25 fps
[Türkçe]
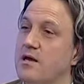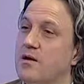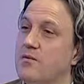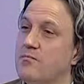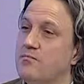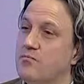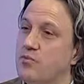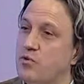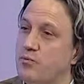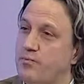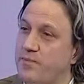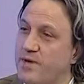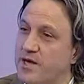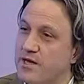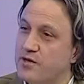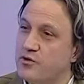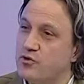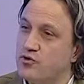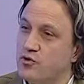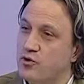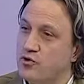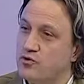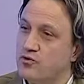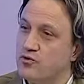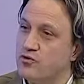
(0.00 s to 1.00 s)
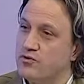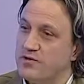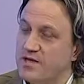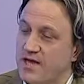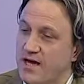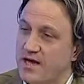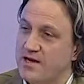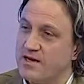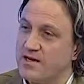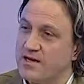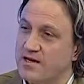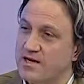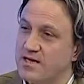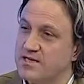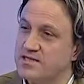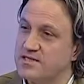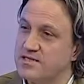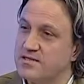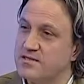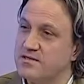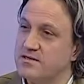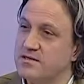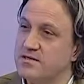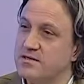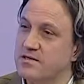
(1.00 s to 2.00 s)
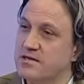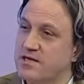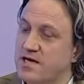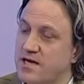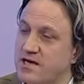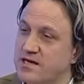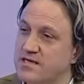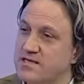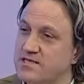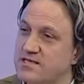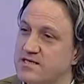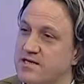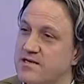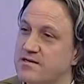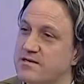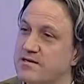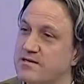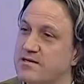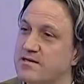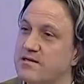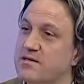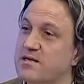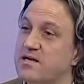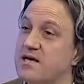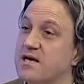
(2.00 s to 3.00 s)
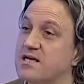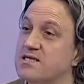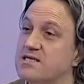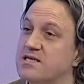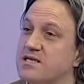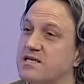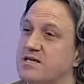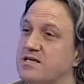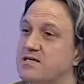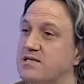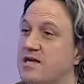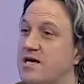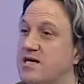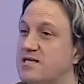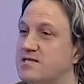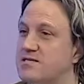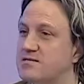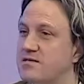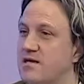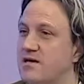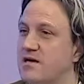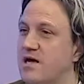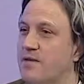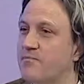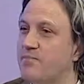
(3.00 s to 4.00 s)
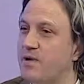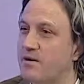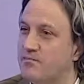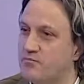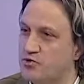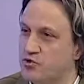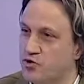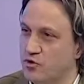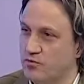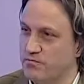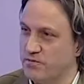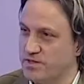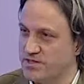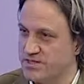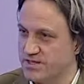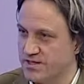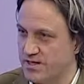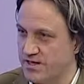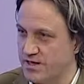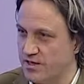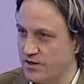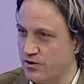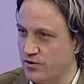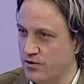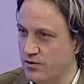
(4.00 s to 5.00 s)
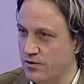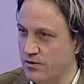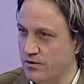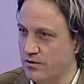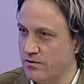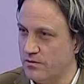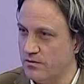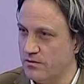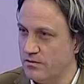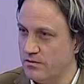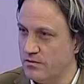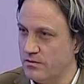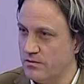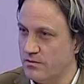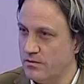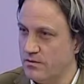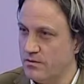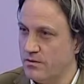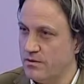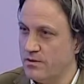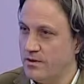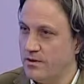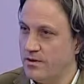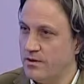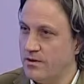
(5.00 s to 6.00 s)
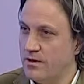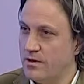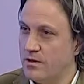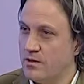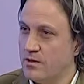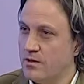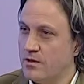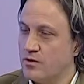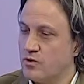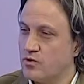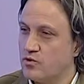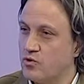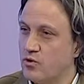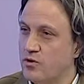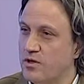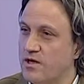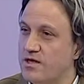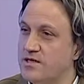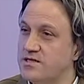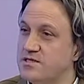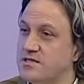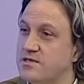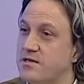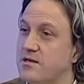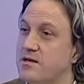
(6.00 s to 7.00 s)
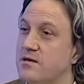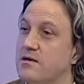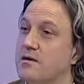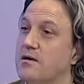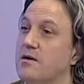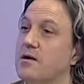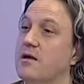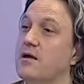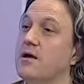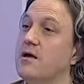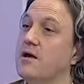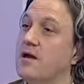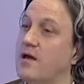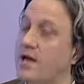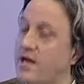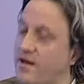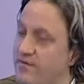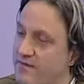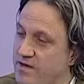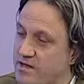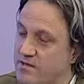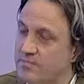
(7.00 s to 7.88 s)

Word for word: bu peritonun yani kası, e, karın zarının kasık hizasından kapanmış olması gerekiyor. Beklediğimiz süreçler o zaman Evet